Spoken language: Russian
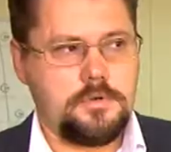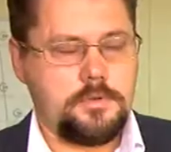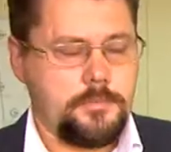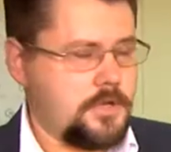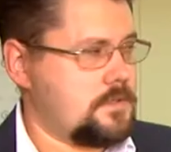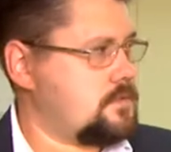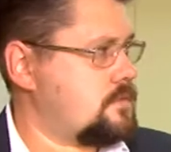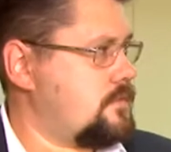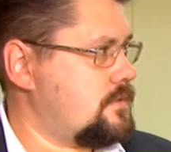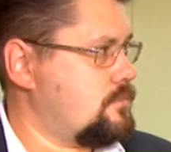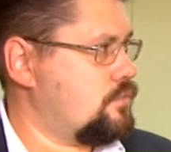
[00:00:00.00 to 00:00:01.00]
Камикадзе
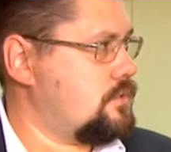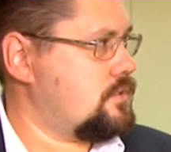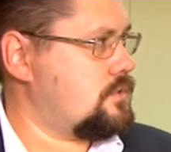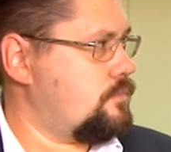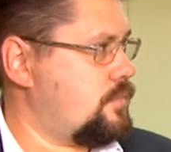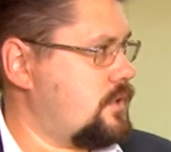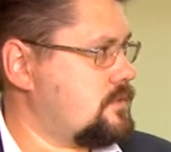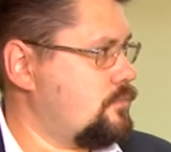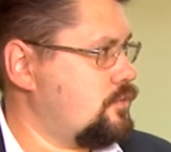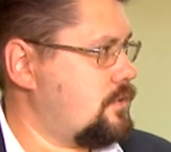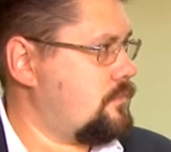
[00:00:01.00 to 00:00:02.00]
с 8 тысячами
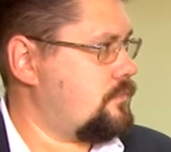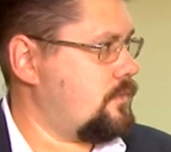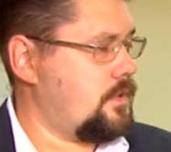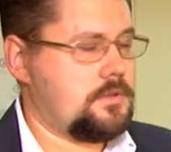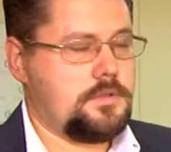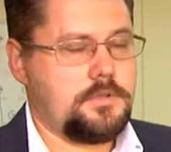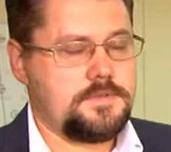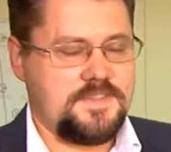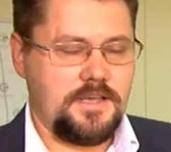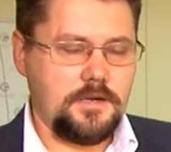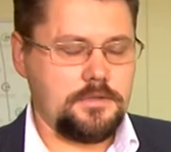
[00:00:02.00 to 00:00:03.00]
просмотров – это
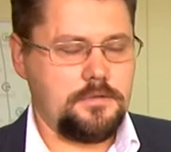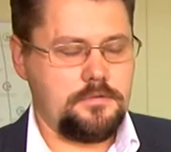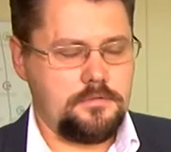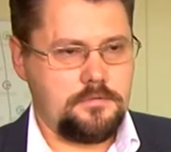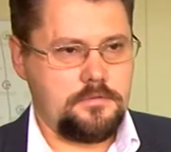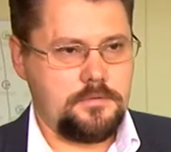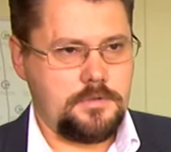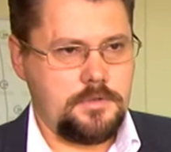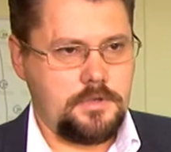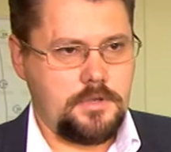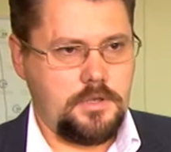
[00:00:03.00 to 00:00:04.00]
старт.
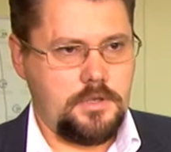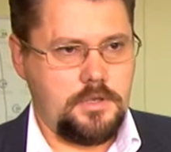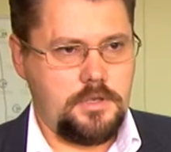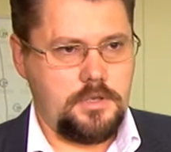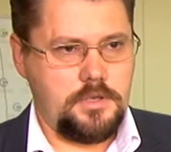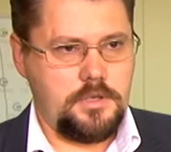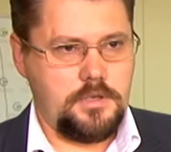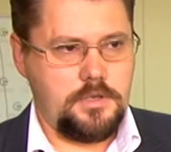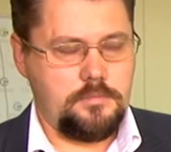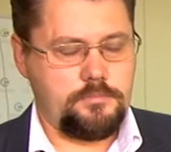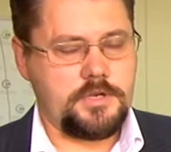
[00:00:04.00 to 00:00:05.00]

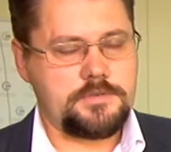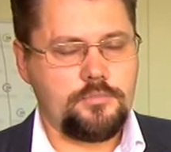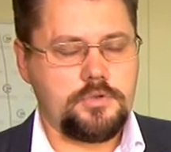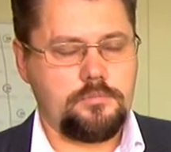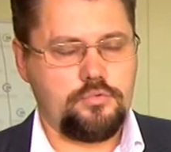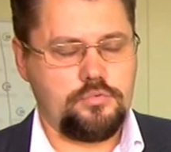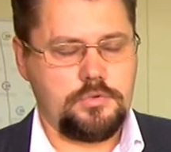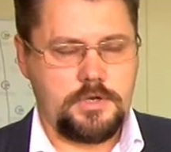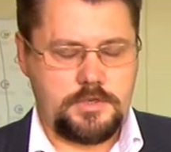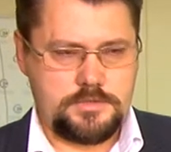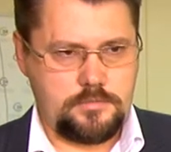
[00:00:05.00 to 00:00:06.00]
И и просмотры будут
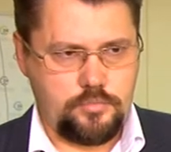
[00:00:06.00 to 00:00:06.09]
гораздо